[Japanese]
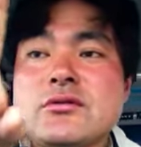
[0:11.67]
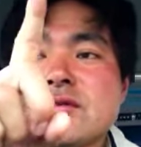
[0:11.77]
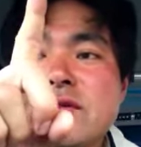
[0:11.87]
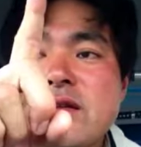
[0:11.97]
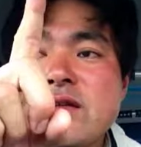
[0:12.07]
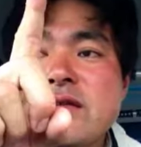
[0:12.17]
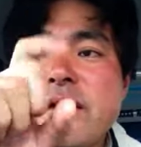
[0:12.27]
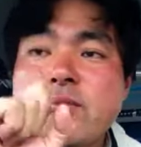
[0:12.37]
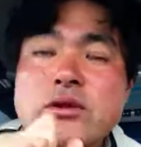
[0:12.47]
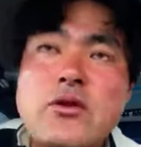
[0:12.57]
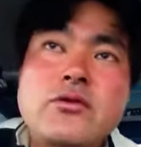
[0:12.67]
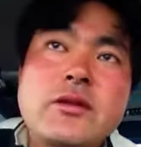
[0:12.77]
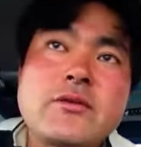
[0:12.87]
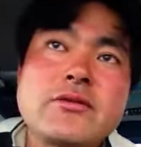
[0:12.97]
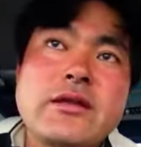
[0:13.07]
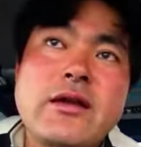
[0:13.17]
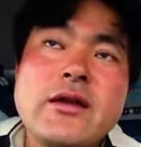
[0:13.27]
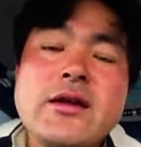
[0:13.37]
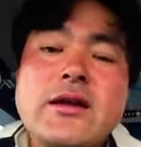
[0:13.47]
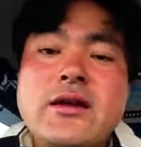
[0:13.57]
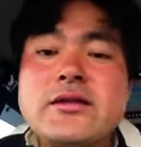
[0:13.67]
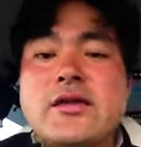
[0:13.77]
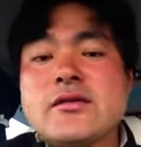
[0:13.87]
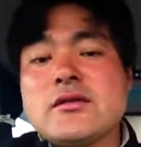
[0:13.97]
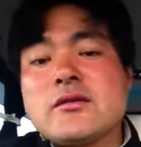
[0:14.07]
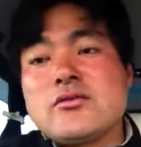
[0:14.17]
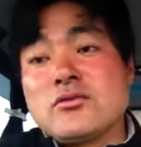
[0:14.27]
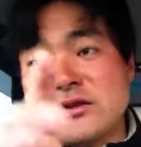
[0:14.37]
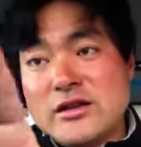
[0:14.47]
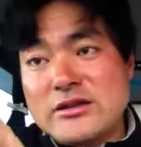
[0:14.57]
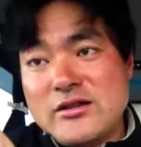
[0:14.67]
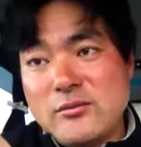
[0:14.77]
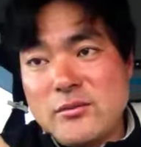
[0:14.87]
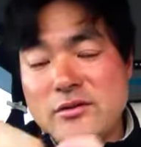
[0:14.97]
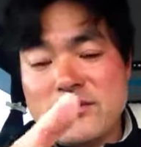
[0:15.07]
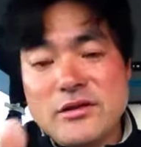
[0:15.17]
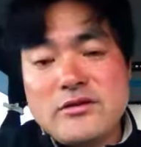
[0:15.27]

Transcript: この辺ですね、ボタンがございますので、えー、で、お願いしたいと思います。